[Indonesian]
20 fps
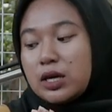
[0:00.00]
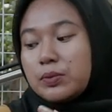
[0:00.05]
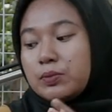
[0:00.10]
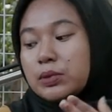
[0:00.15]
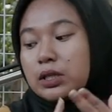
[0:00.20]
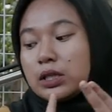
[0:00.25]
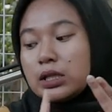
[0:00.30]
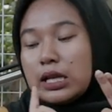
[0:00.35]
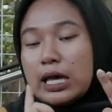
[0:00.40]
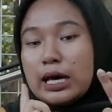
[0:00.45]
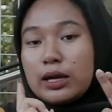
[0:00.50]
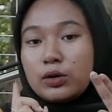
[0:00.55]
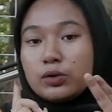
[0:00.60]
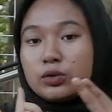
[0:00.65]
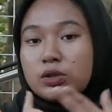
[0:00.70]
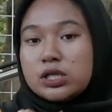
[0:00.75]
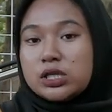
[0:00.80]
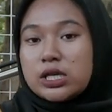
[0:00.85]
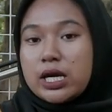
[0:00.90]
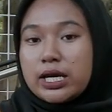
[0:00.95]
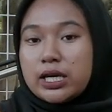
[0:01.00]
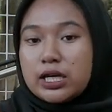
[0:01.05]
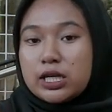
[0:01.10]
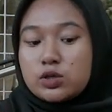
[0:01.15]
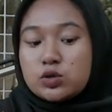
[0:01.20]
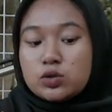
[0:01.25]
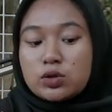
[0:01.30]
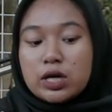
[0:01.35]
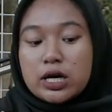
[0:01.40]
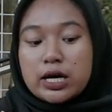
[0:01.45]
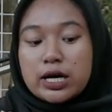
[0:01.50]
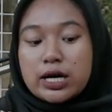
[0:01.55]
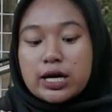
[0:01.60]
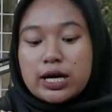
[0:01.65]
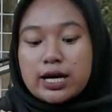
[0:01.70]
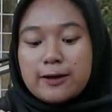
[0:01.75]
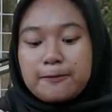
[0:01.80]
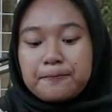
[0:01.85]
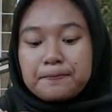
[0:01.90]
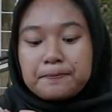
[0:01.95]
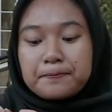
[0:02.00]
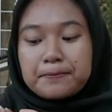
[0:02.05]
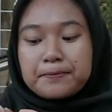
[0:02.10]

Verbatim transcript: game lalu dia ini juga